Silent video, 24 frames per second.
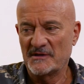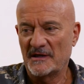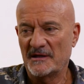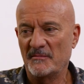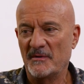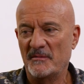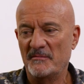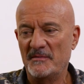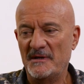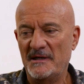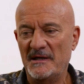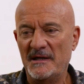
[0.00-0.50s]
stati
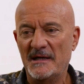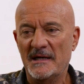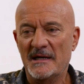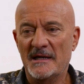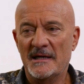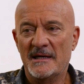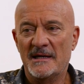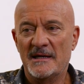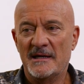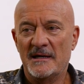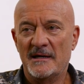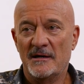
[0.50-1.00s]
bambini,
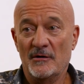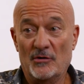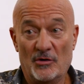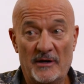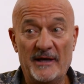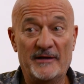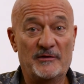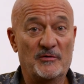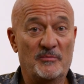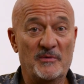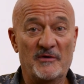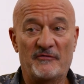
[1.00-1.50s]
l'ho
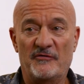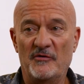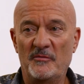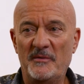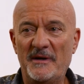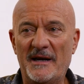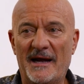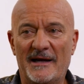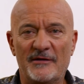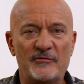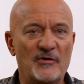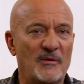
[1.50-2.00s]
letto, mi ha
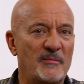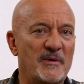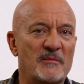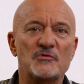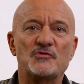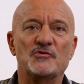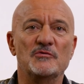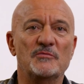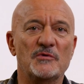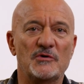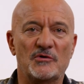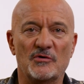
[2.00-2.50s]
fulminato e abbiamo
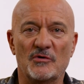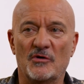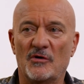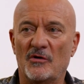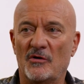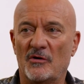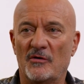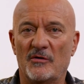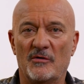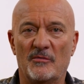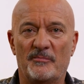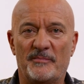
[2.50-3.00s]

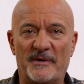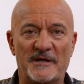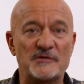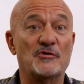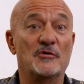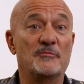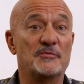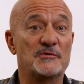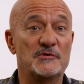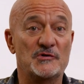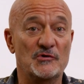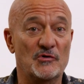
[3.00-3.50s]
subito preso
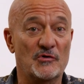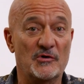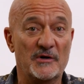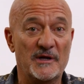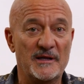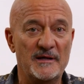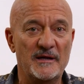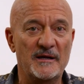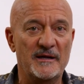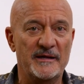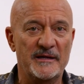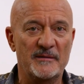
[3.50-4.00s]
l'opzione
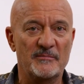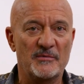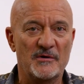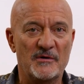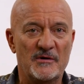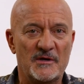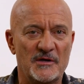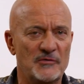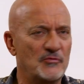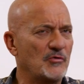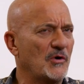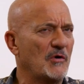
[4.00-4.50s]
del libro,
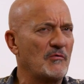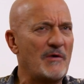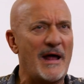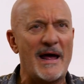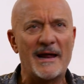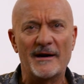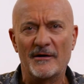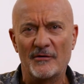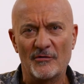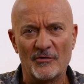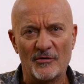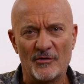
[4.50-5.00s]
che dura un
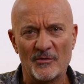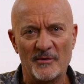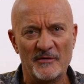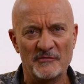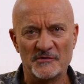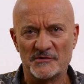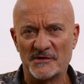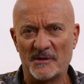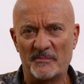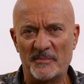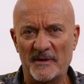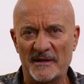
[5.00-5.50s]
anno, come
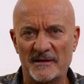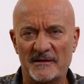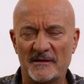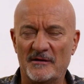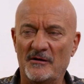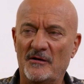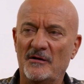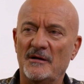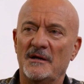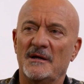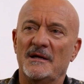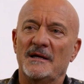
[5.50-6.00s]
voi sapete.
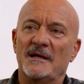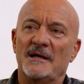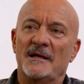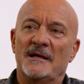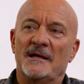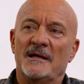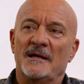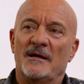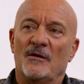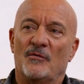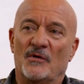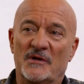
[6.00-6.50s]
No?
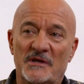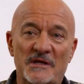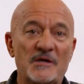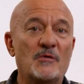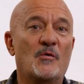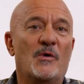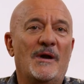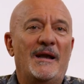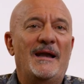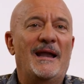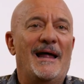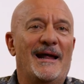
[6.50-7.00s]
Quindi in
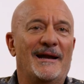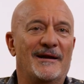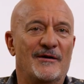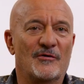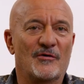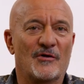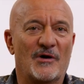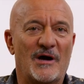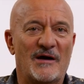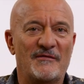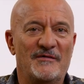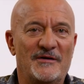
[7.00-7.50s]

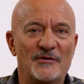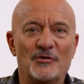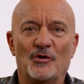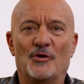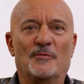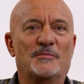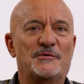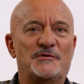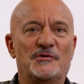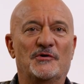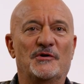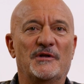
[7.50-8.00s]
quell'anno, avendo
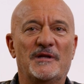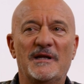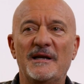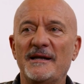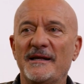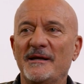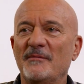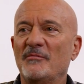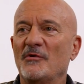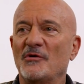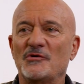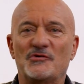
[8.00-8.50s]
l'opzione del
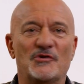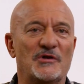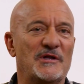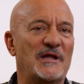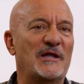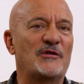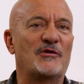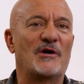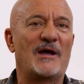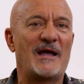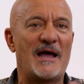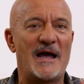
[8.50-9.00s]
libro, sono
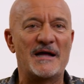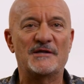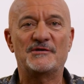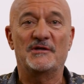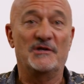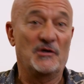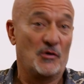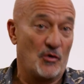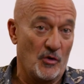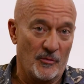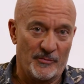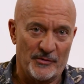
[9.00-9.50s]
andato a caccia
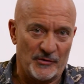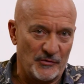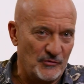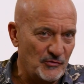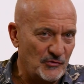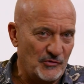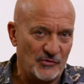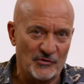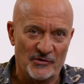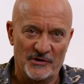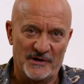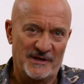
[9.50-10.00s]
di
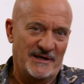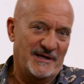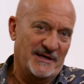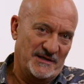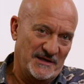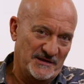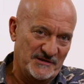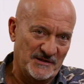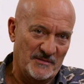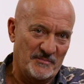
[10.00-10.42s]
coproduttori che ne